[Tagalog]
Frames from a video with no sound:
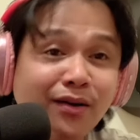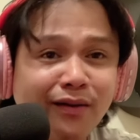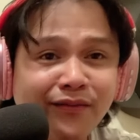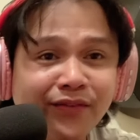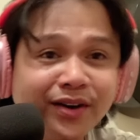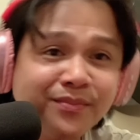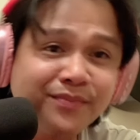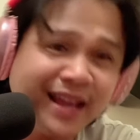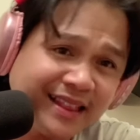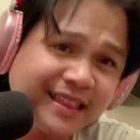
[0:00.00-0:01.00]

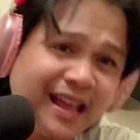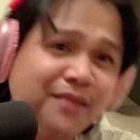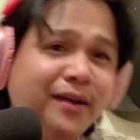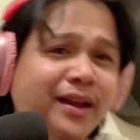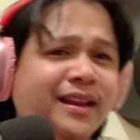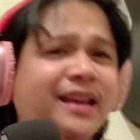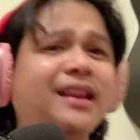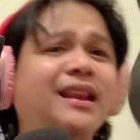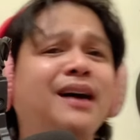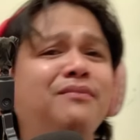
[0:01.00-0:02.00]
government ng
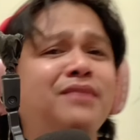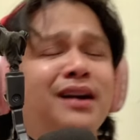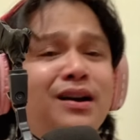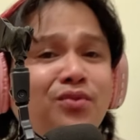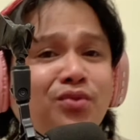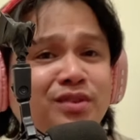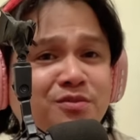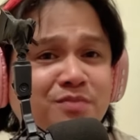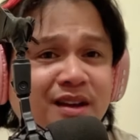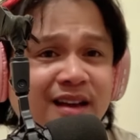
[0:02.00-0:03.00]
Maynila, mga
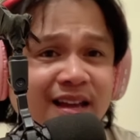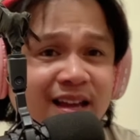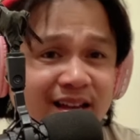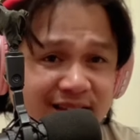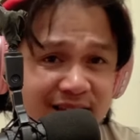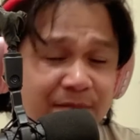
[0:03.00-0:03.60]
kuis, mga gayas.